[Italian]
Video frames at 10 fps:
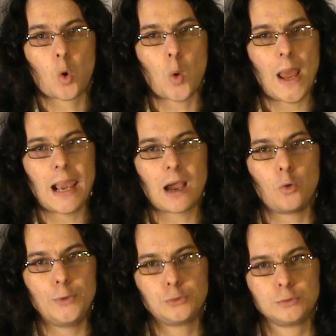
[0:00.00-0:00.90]
quella a
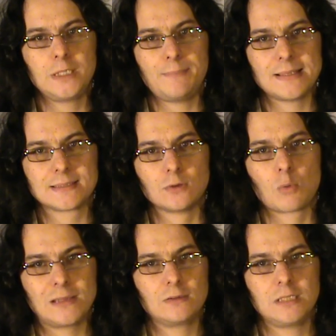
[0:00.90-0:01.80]
cui tutti pensano
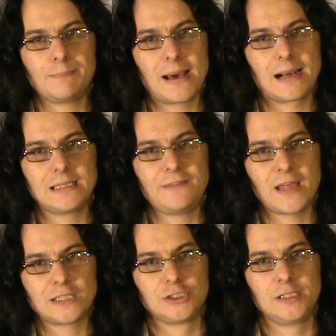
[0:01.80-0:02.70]
quando si parla di
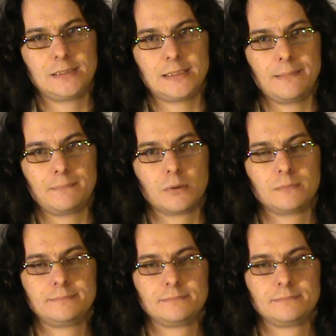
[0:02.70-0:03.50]
viaggi nel tempo,